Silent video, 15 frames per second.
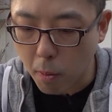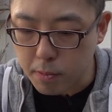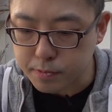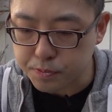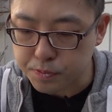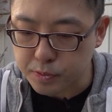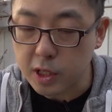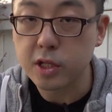
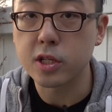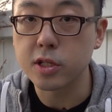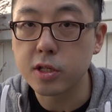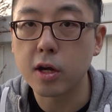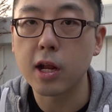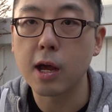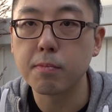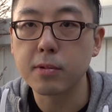음,
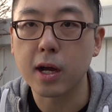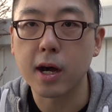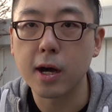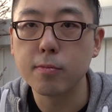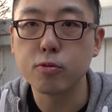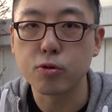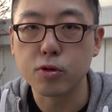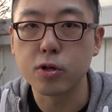
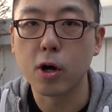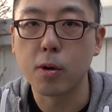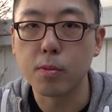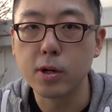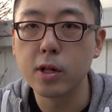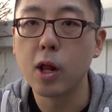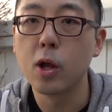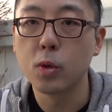신선함과
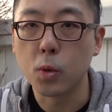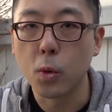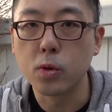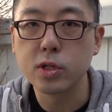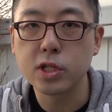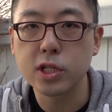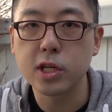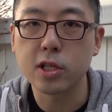부드러움을
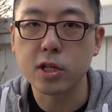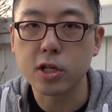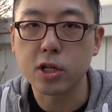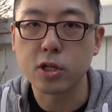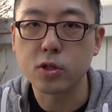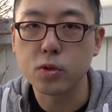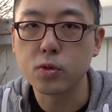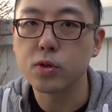동시에
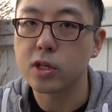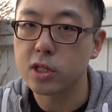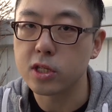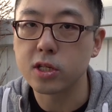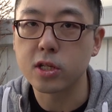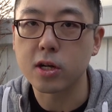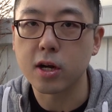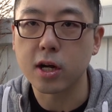느낄 수
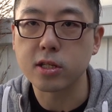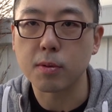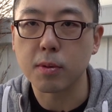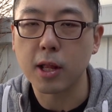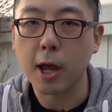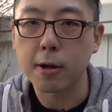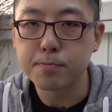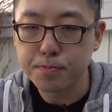있으실 것
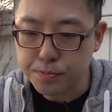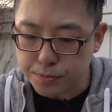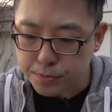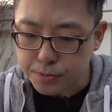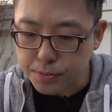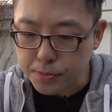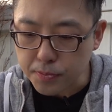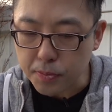같습니다
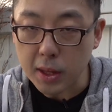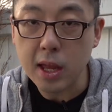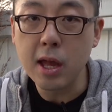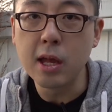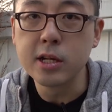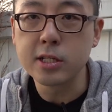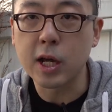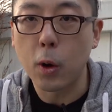
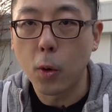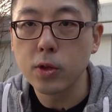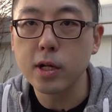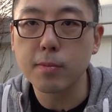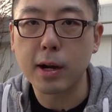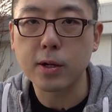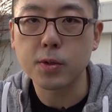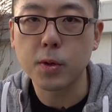자
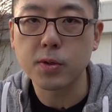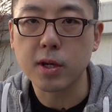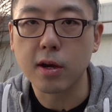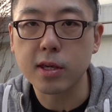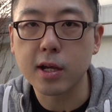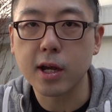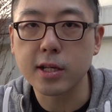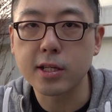오늘 방송
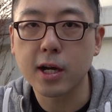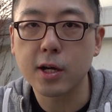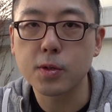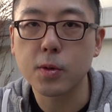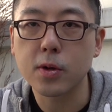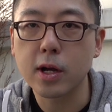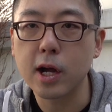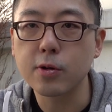여기까지
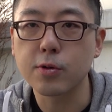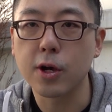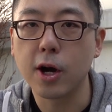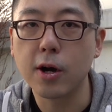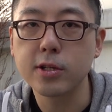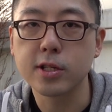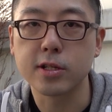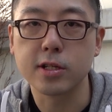하도록
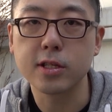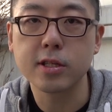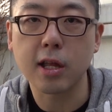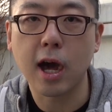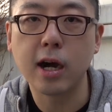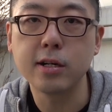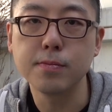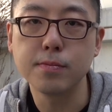하고요 저는
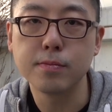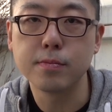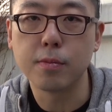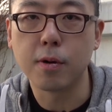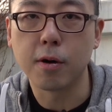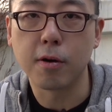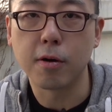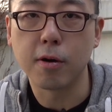다음
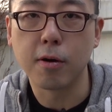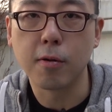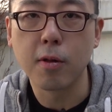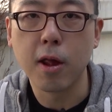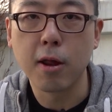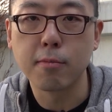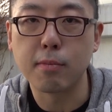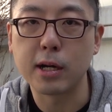어,
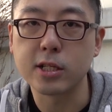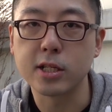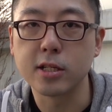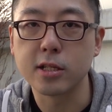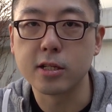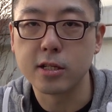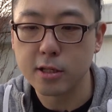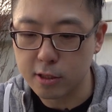
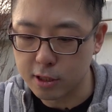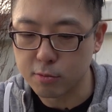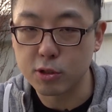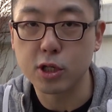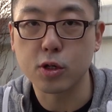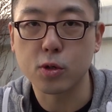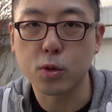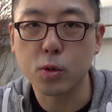맛있는
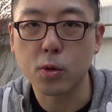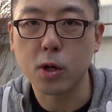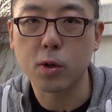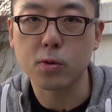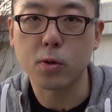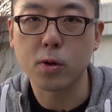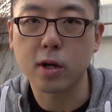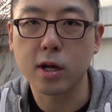음식으로
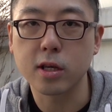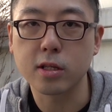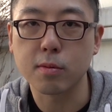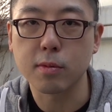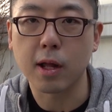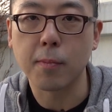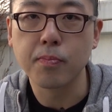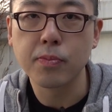돌아오도록
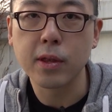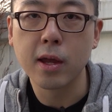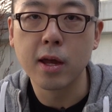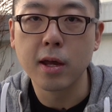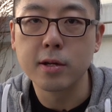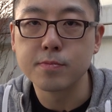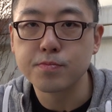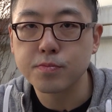하겠습니다
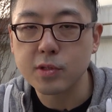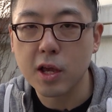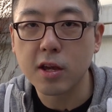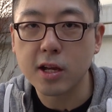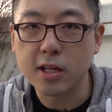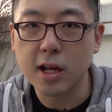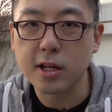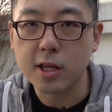
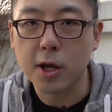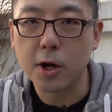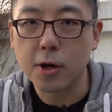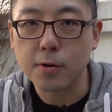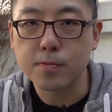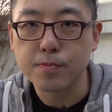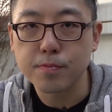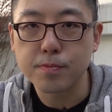여기까지
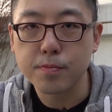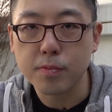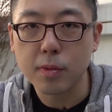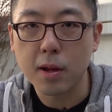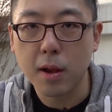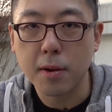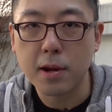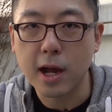할게요
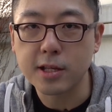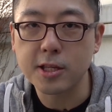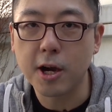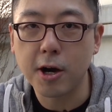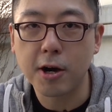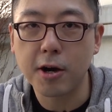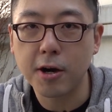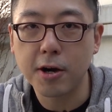
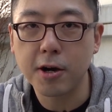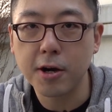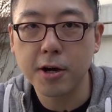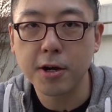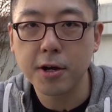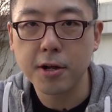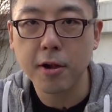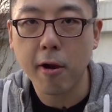
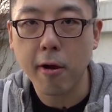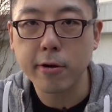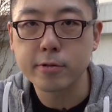안녕